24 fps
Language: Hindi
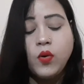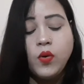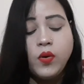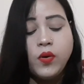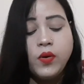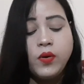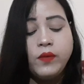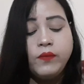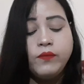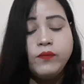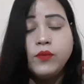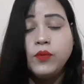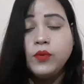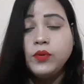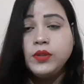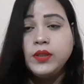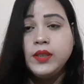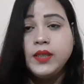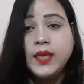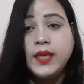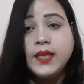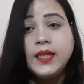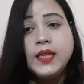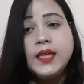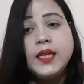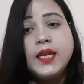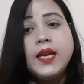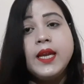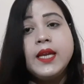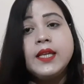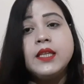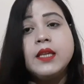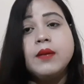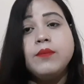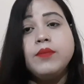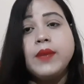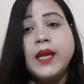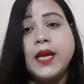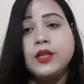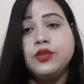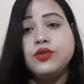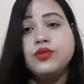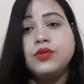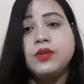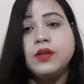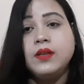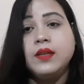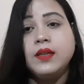और फोर्थ ये कि ये एकदम
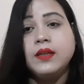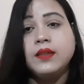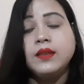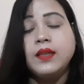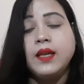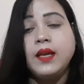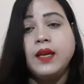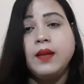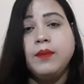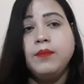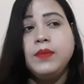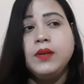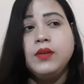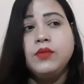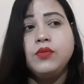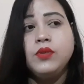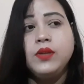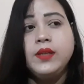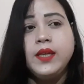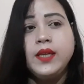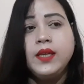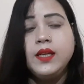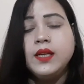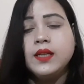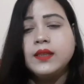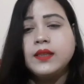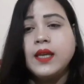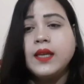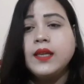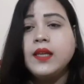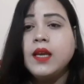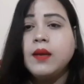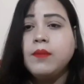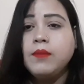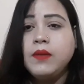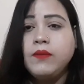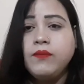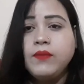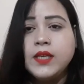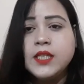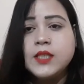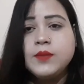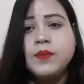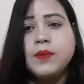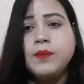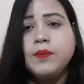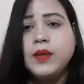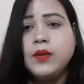नेचुरल लगता है बिल्कुल ये नहीं लगता कि हमने
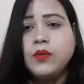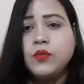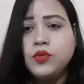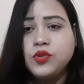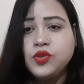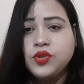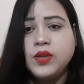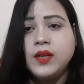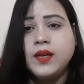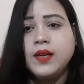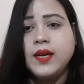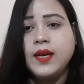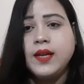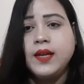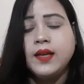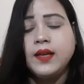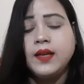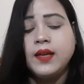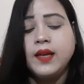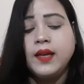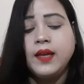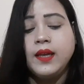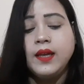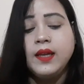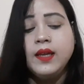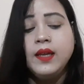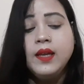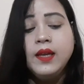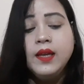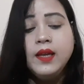फेस पे अपने कुछ लगा रखा है